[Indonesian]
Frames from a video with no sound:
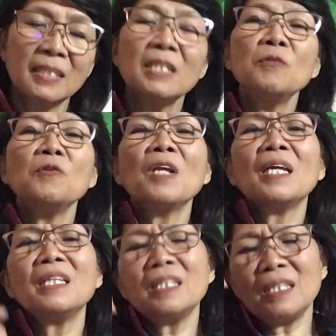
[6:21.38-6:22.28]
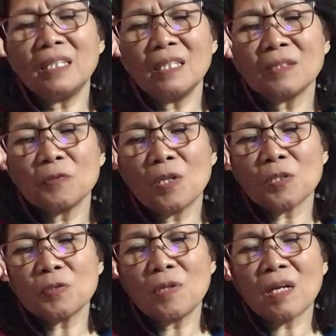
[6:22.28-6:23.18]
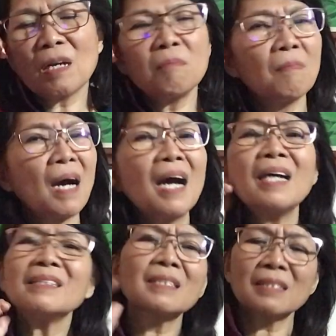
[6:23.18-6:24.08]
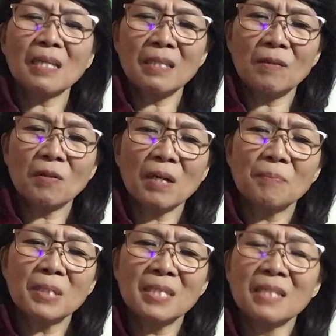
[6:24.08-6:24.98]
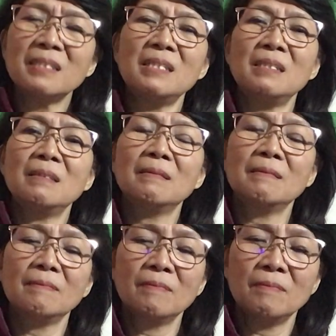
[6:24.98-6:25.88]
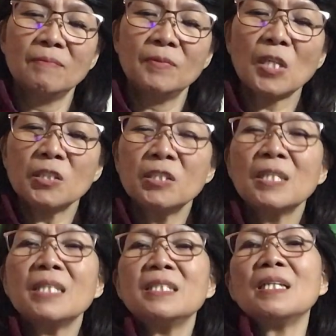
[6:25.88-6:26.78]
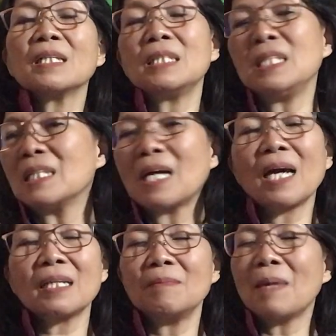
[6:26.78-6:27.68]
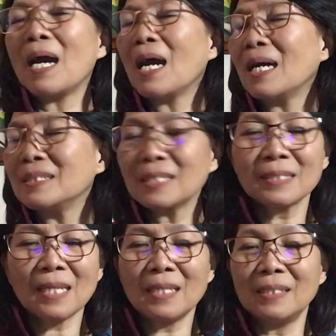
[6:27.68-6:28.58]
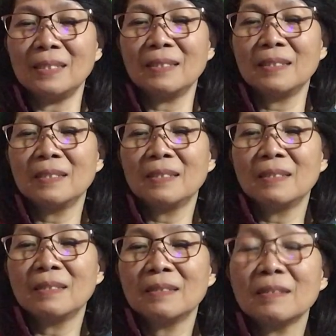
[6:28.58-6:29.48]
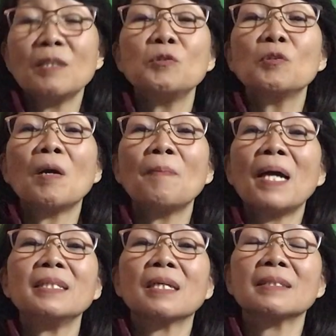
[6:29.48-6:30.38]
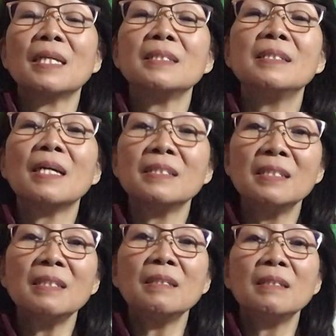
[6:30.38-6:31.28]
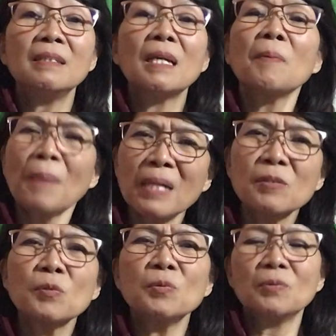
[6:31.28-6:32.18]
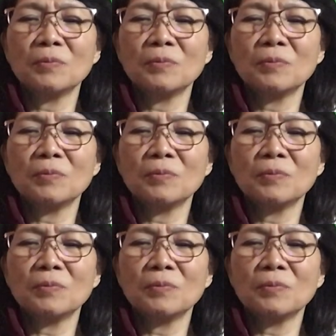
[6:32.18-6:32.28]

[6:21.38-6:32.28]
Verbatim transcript: Di dunia ini Saudara-saudara, banyak sekali orang berjanji. Janji-janji yang diingkari banyak sekali. Dan juga banyak janji-janji yang palsu.